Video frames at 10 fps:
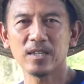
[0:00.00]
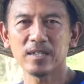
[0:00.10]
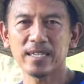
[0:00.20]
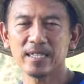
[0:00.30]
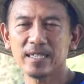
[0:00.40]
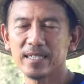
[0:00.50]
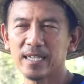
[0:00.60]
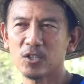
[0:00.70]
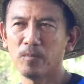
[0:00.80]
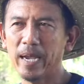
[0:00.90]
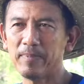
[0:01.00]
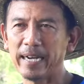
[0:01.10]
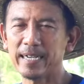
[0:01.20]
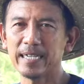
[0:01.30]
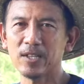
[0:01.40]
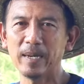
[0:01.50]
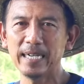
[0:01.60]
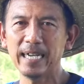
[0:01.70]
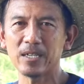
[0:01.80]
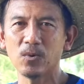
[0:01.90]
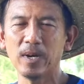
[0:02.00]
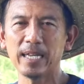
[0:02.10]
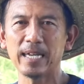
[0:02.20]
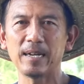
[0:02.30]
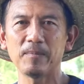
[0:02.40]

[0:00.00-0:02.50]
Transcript: ตอนจะจะชมแม่พันธุ์ก็คือต้องมาเลือกดูว่า